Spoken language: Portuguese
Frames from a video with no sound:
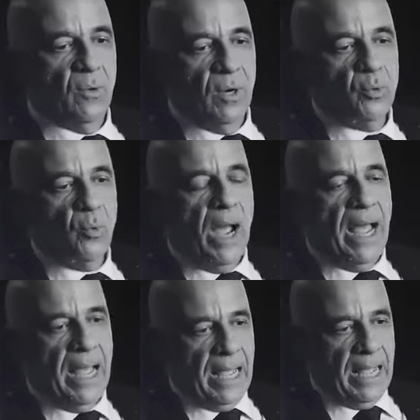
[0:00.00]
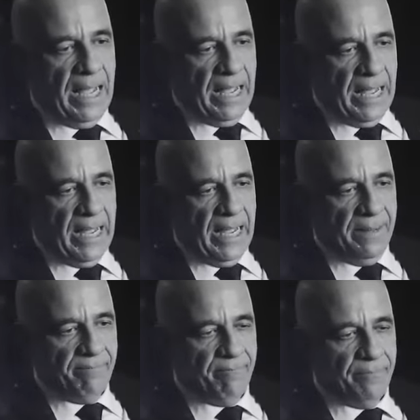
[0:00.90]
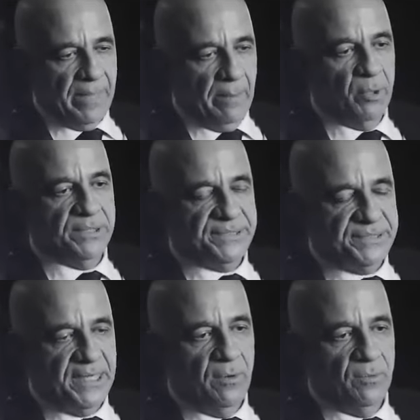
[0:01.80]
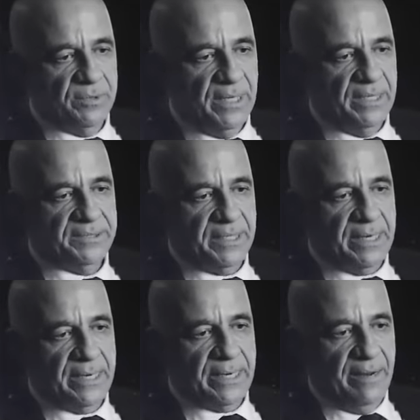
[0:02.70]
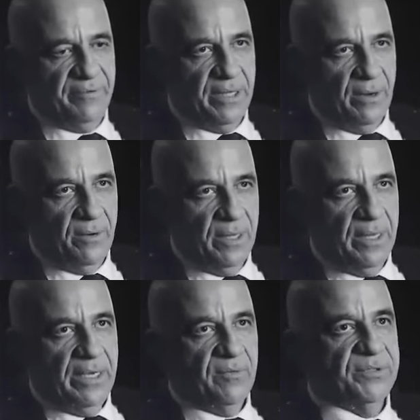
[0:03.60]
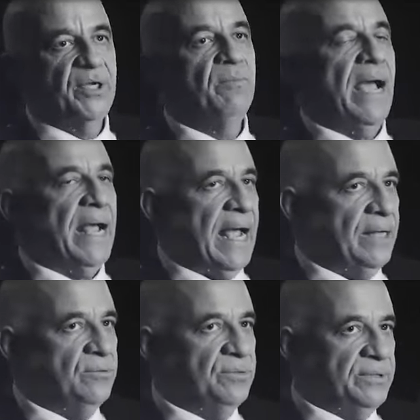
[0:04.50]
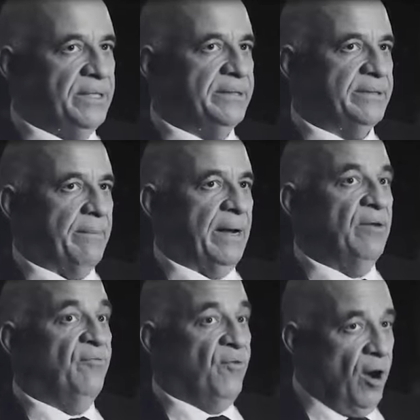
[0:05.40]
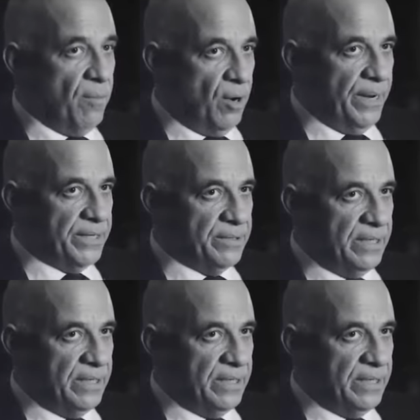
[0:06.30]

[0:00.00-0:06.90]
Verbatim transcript: Quando há a abolição da escravidão, você tem um mercado de trabalho formalmente